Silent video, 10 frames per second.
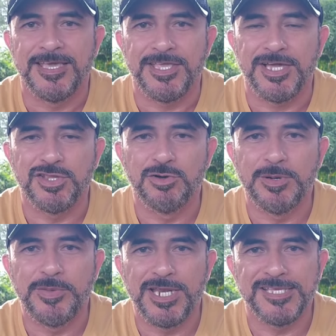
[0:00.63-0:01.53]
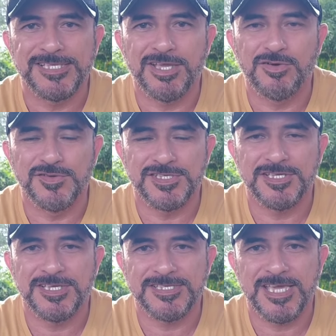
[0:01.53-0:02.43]
E aí turma, beleza aí com vocês?
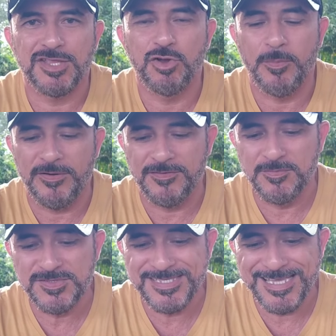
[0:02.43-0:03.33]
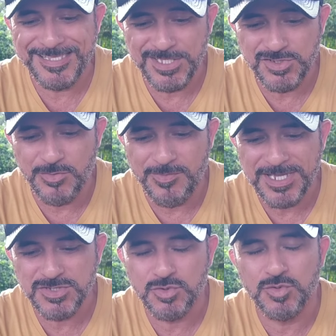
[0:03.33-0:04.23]
É isso aí turma, vamos dar início a
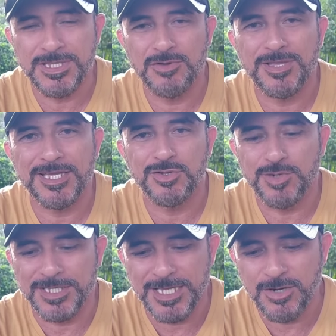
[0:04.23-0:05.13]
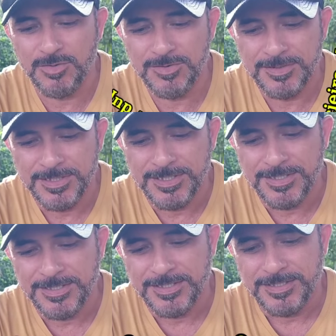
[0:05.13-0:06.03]
mais um conteúdo aqui no canal
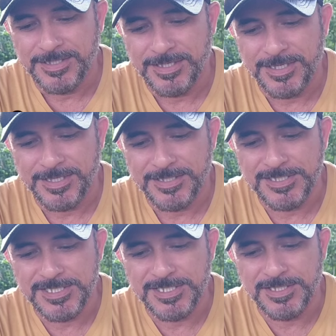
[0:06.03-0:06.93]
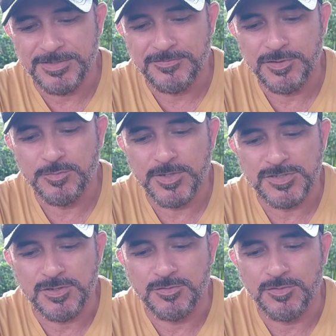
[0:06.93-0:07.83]
é, Nesse vídeo
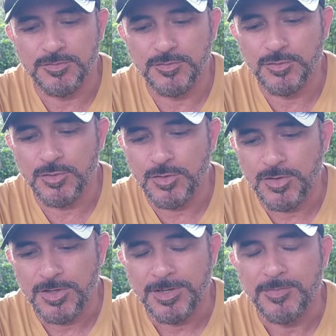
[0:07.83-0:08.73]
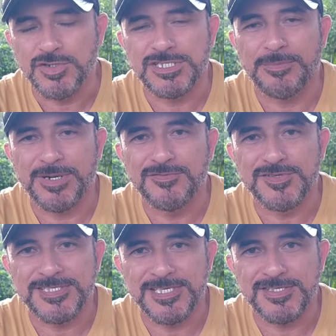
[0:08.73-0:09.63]
pessoal eu vou mostrar para
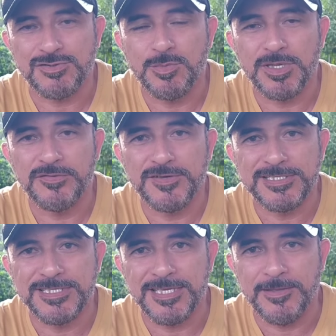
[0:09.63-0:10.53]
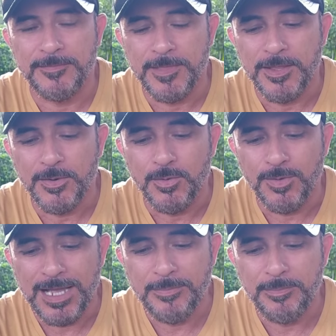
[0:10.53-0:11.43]
vocês como que fazer um
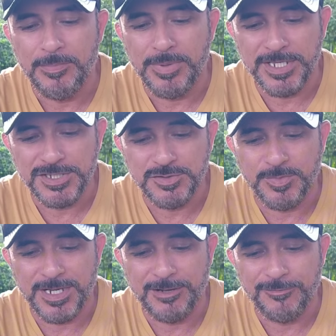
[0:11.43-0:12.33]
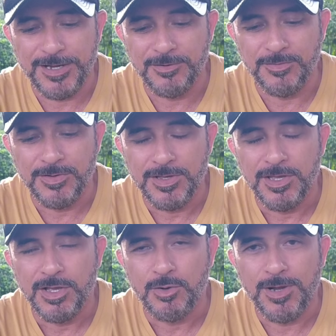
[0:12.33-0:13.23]
cabresto para cavalo
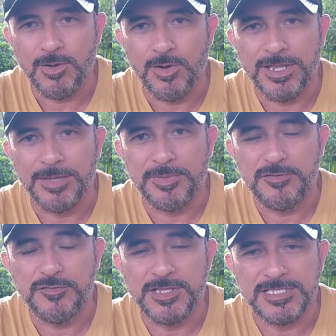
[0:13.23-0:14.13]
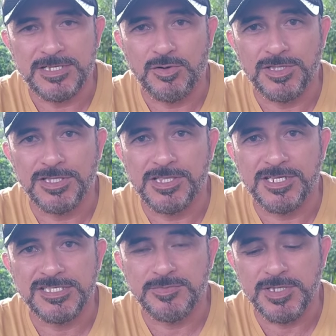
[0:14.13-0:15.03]
Com a corda bem fininha, essa corda de
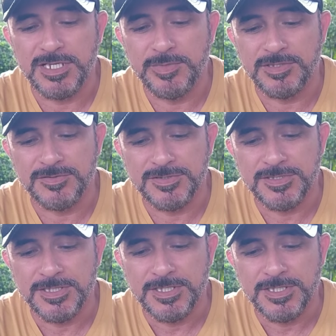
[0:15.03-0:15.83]
13 milímetros